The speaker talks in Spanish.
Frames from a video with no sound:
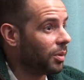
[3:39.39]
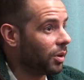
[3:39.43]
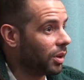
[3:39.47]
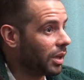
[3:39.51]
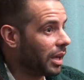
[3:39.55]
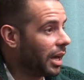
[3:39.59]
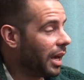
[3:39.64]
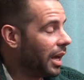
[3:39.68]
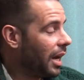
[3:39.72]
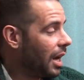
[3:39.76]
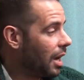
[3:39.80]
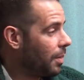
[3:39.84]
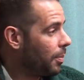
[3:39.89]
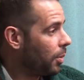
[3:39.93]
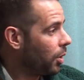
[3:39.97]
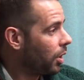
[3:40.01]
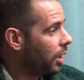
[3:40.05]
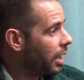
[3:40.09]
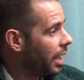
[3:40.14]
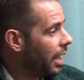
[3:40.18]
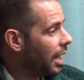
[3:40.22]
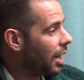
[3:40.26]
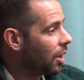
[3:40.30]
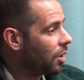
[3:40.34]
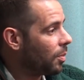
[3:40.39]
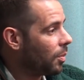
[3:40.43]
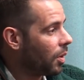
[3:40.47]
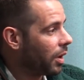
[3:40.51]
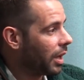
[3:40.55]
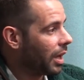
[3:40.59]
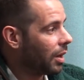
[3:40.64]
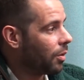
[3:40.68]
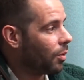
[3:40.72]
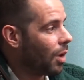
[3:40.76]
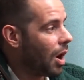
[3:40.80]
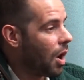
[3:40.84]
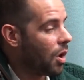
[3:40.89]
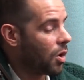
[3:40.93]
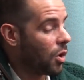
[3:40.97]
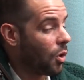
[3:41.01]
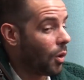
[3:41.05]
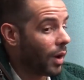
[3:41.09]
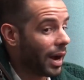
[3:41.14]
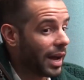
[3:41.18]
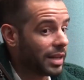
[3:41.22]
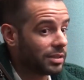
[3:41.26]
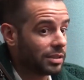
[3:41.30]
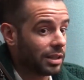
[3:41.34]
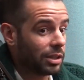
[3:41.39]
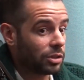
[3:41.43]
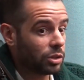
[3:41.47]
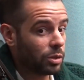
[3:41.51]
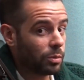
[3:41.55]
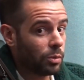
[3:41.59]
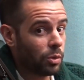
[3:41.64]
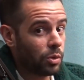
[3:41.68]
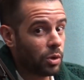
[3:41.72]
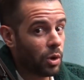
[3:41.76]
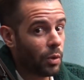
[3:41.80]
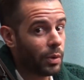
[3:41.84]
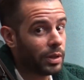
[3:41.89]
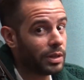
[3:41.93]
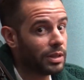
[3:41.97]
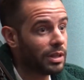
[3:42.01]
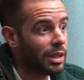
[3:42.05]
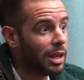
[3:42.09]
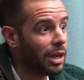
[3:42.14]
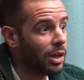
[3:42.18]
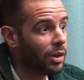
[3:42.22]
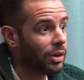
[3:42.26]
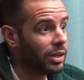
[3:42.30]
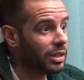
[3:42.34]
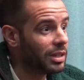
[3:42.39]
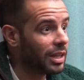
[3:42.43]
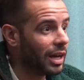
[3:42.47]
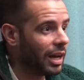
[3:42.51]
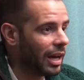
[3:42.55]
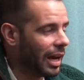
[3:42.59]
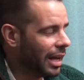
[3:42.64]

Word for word: Porque era, porque era como que, wow, nos van a decir que somos unos vendidos y tal.